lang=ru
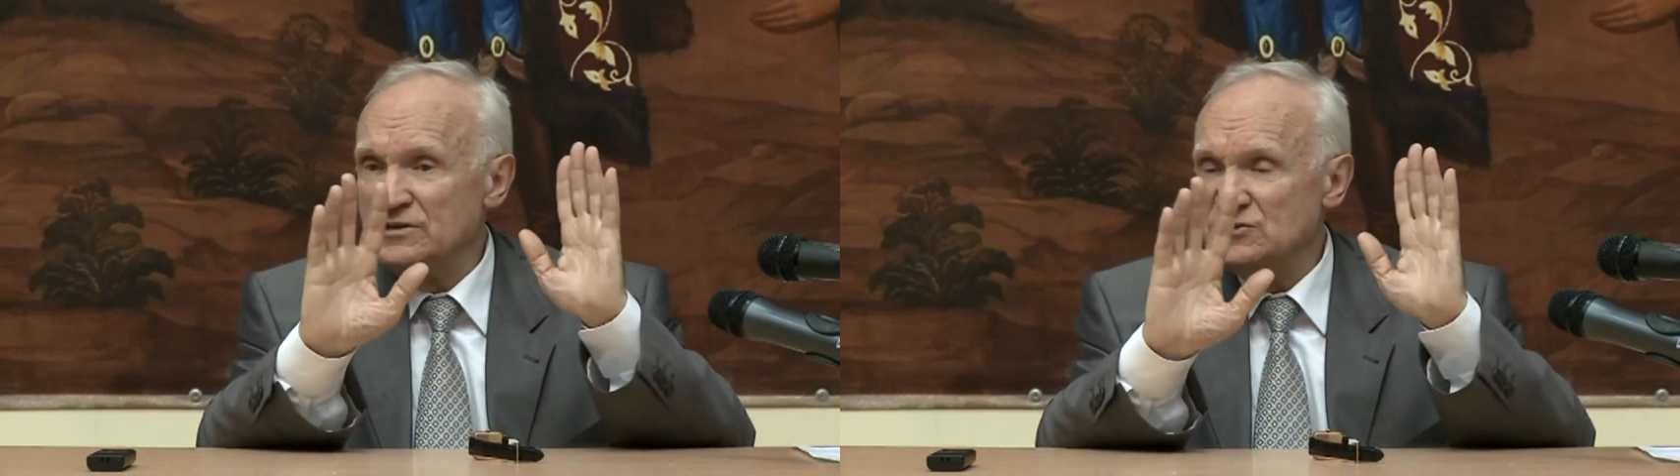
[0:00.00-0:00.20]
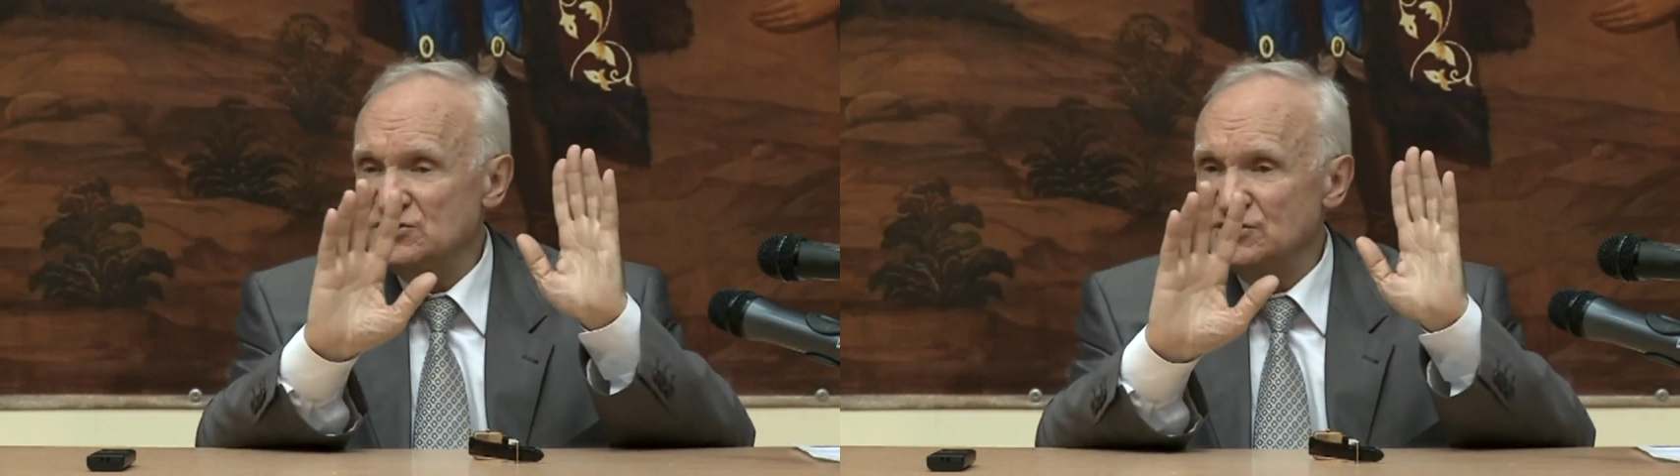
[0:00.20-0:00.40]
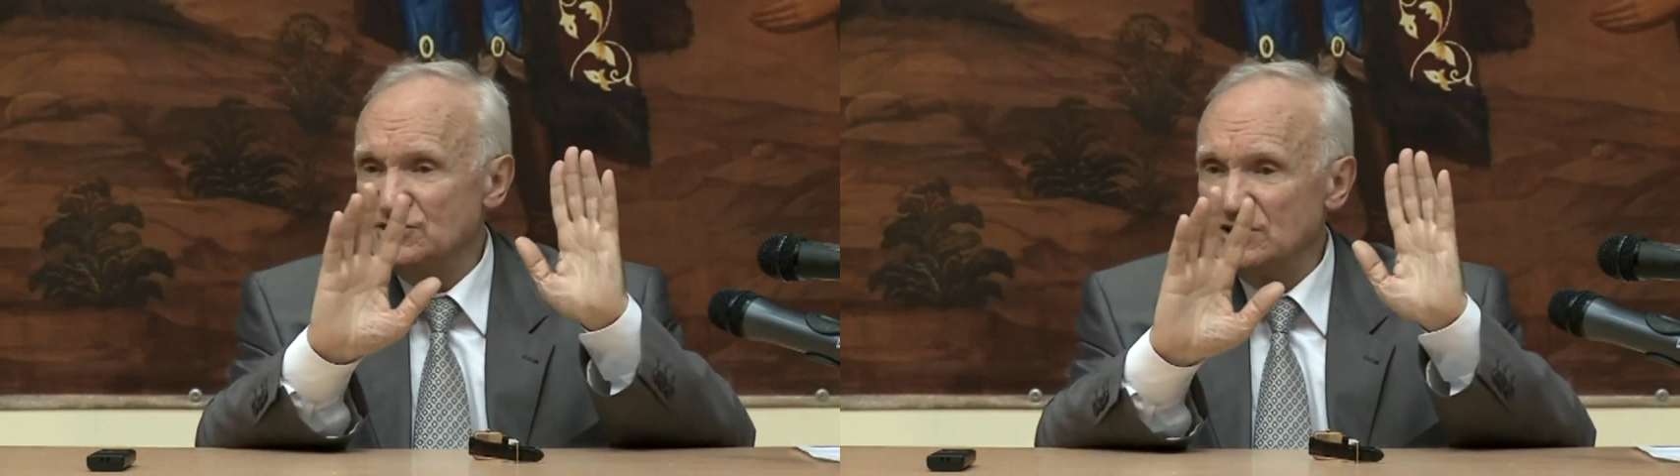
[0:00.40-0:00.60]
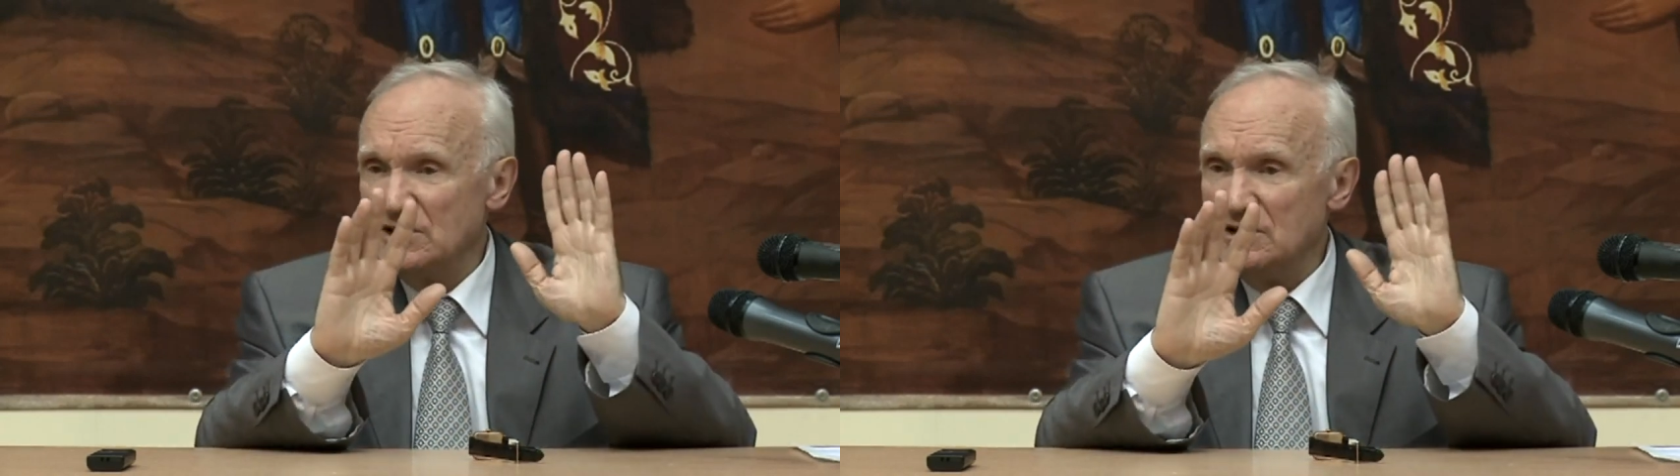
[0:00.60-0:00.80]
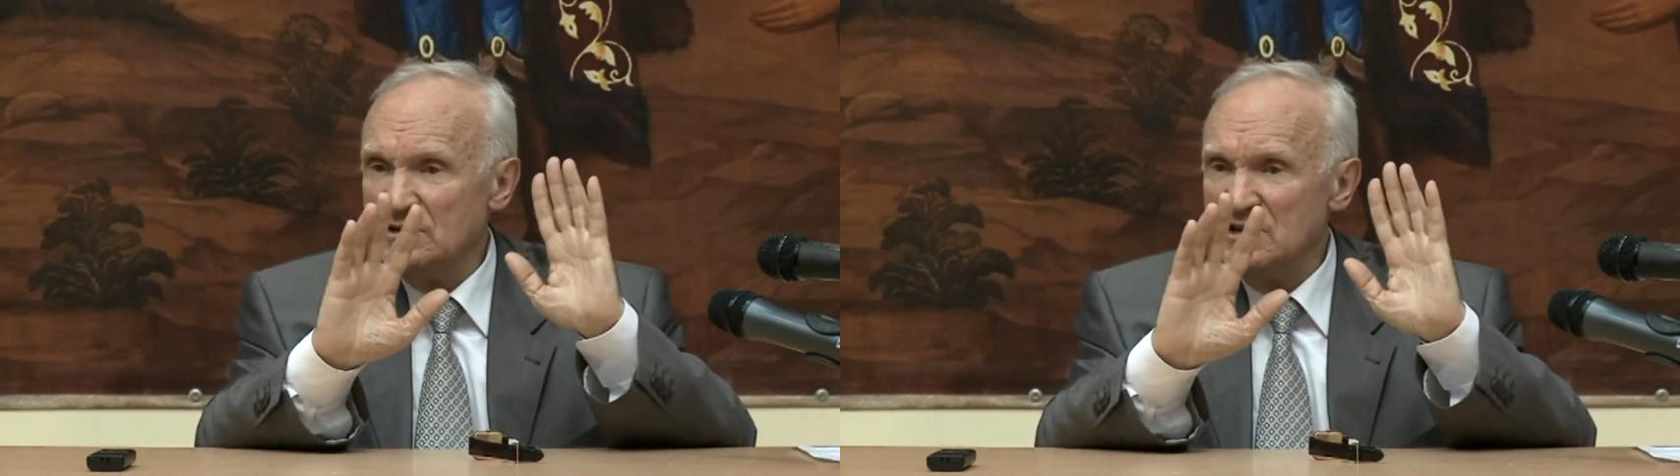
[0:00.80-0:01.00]

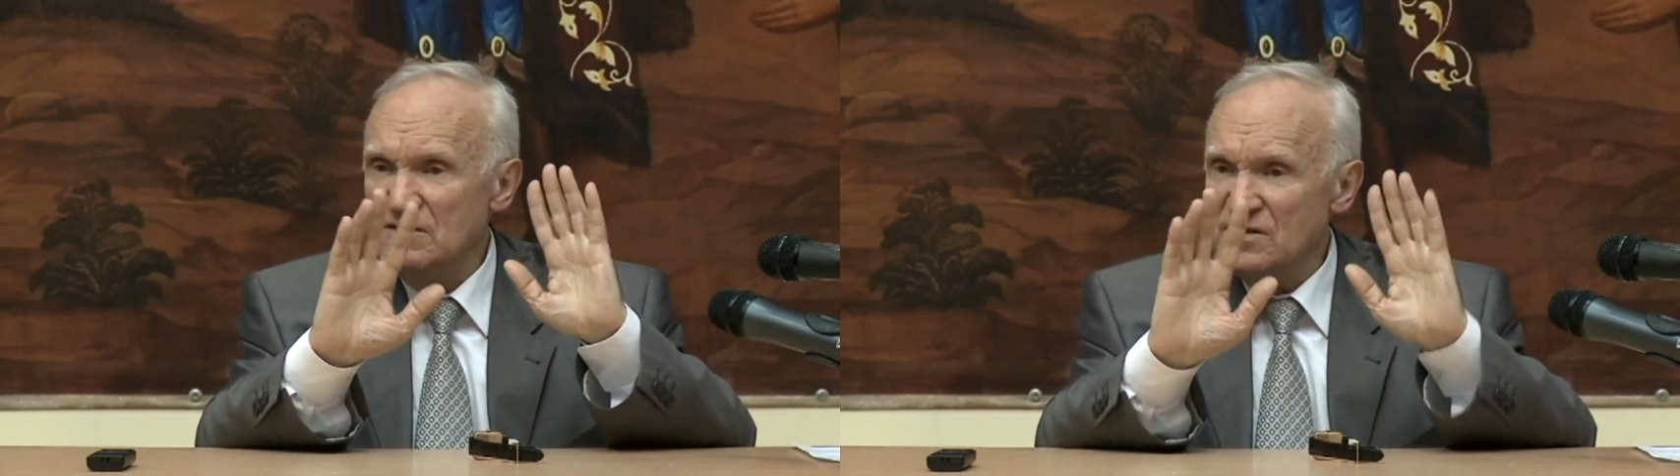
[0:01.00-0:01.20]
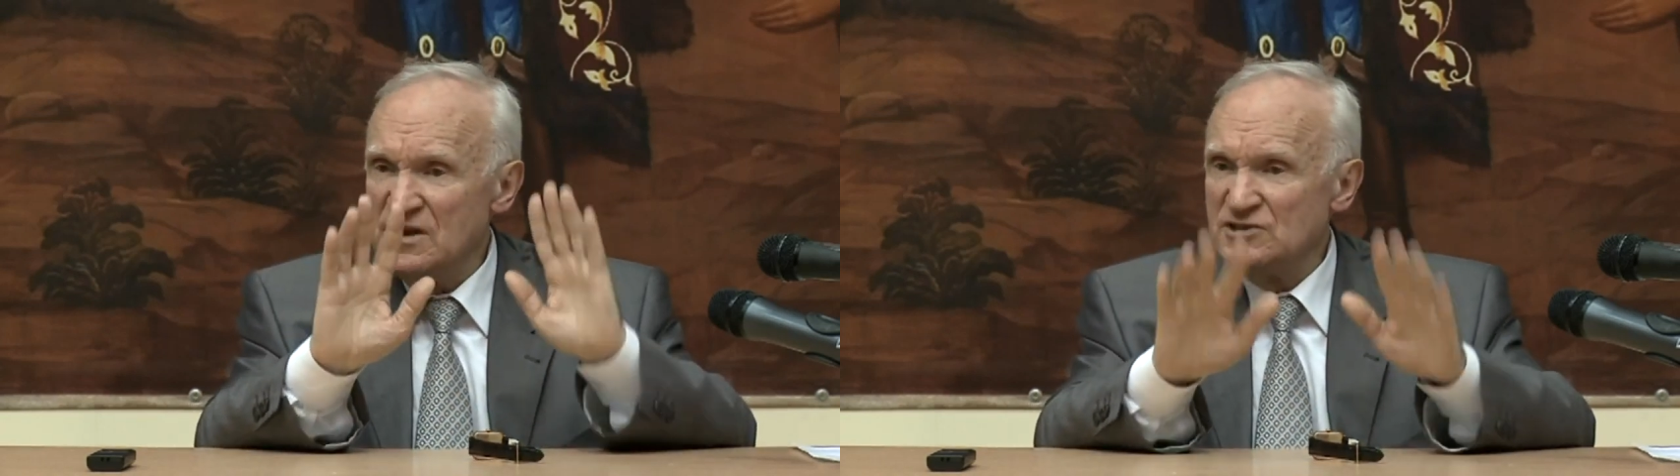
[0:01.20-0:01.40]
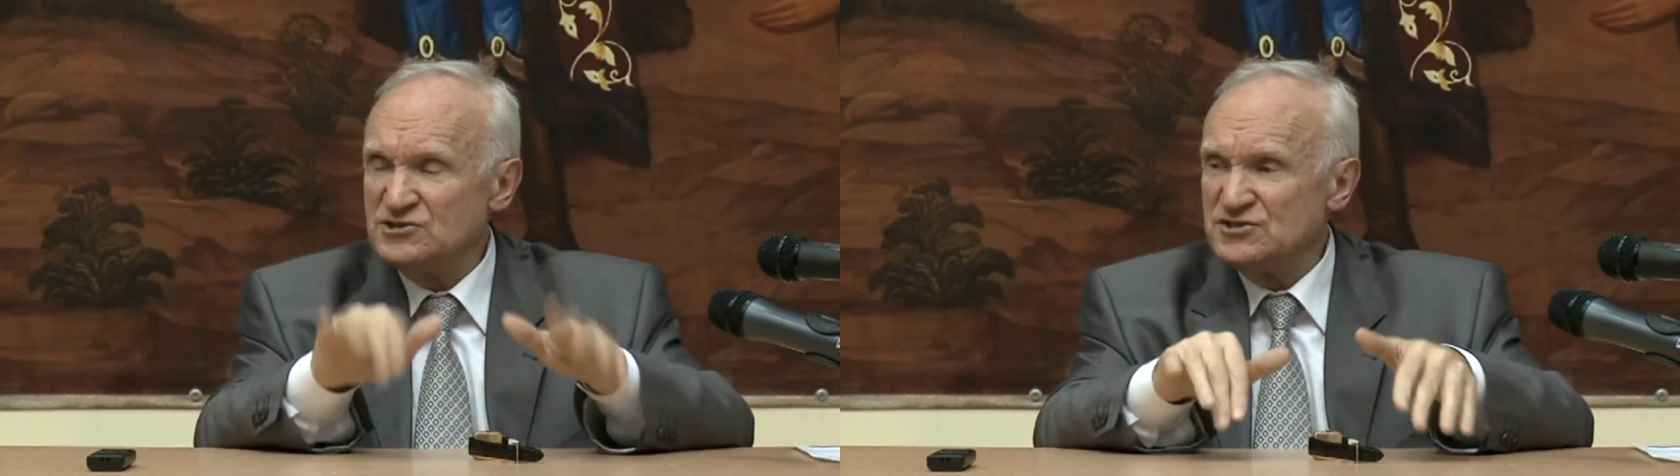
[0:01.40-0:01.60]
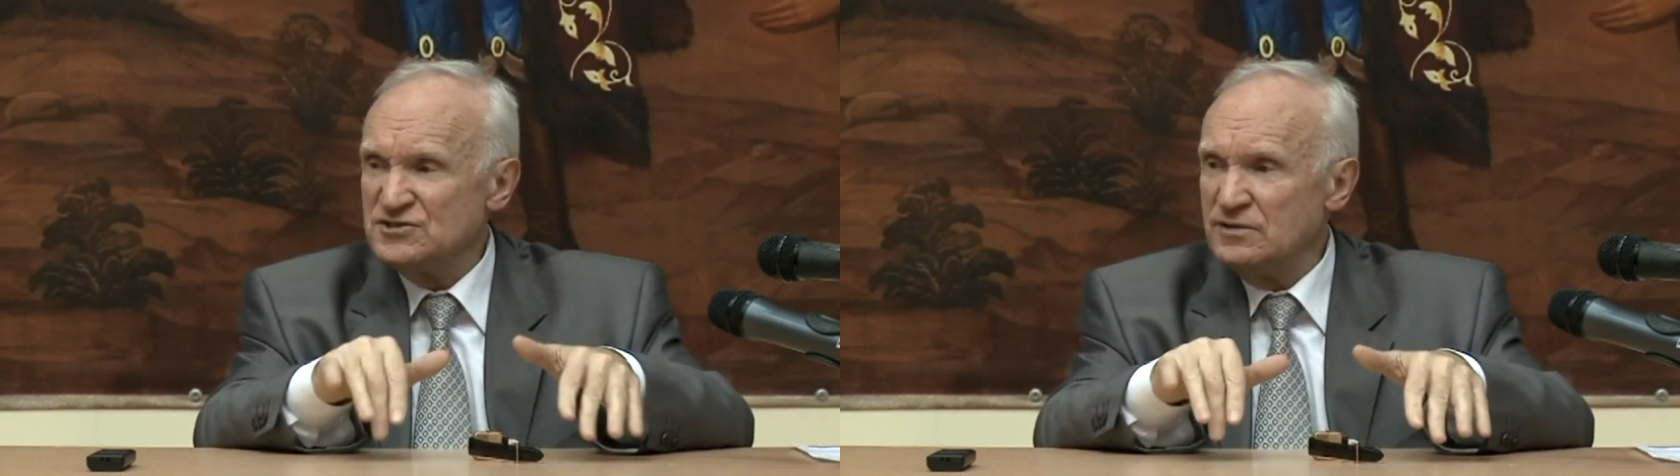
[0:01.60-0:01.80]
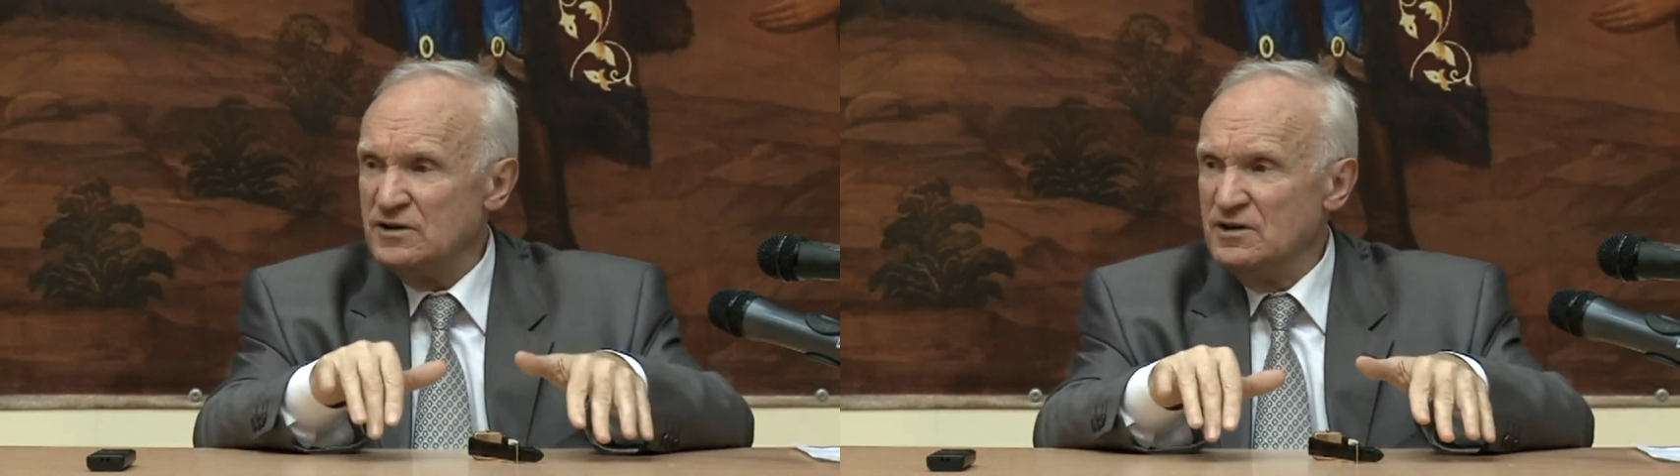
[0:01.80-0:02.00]
нищеты,
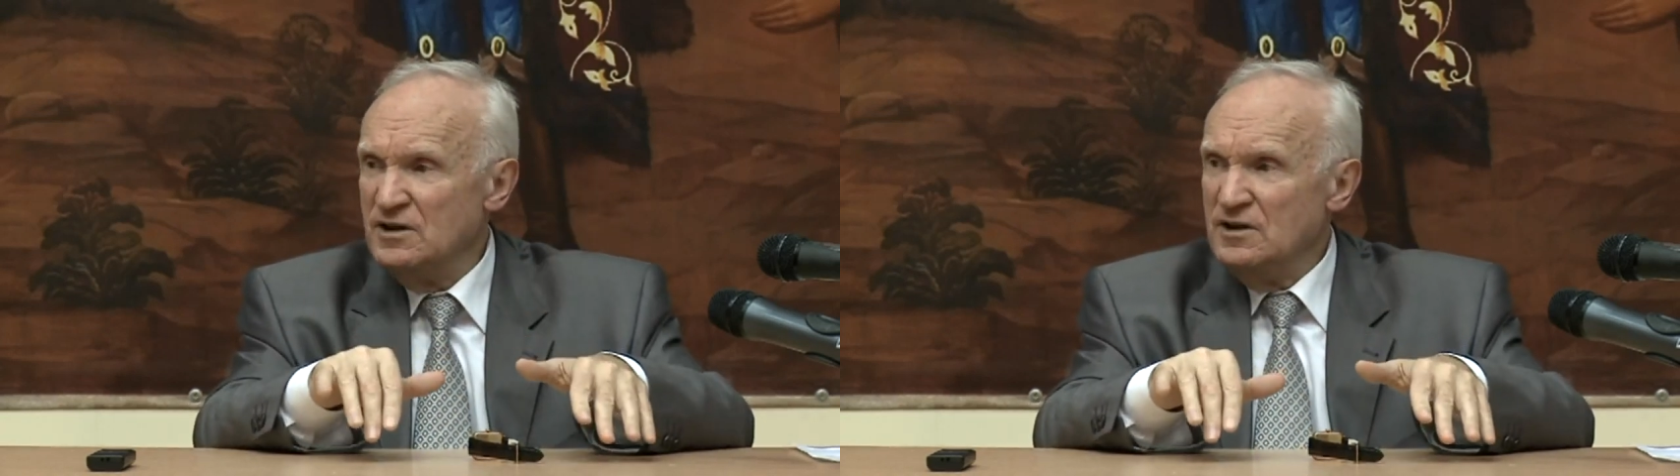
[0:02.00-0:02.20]
невежества,